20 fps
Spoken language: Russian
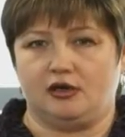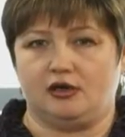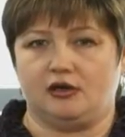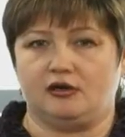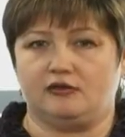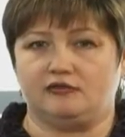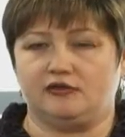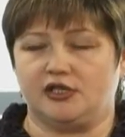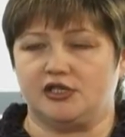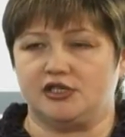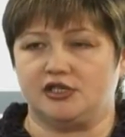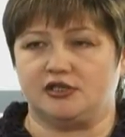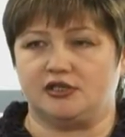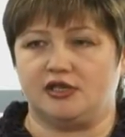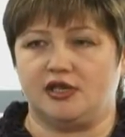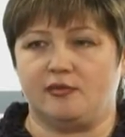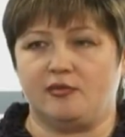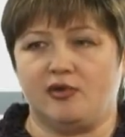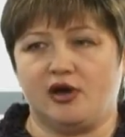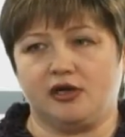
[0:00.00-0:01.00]
в
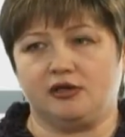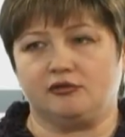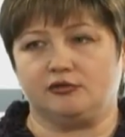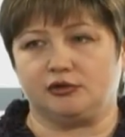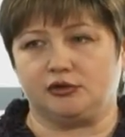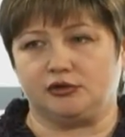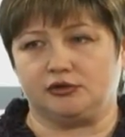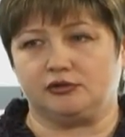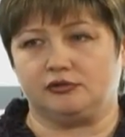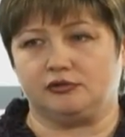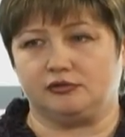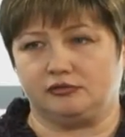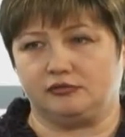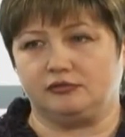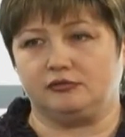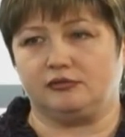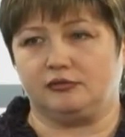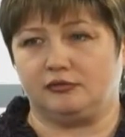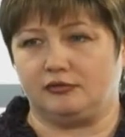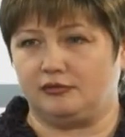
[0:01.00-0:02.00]
наших домах вот
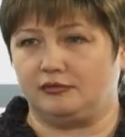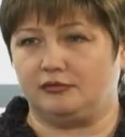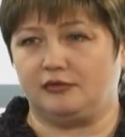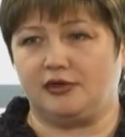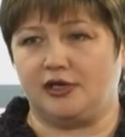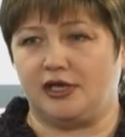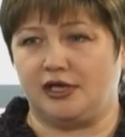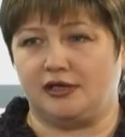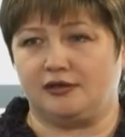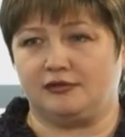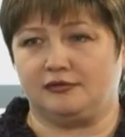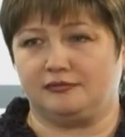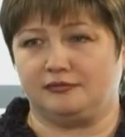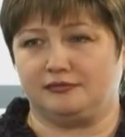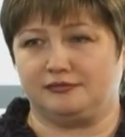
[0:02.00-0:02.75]
для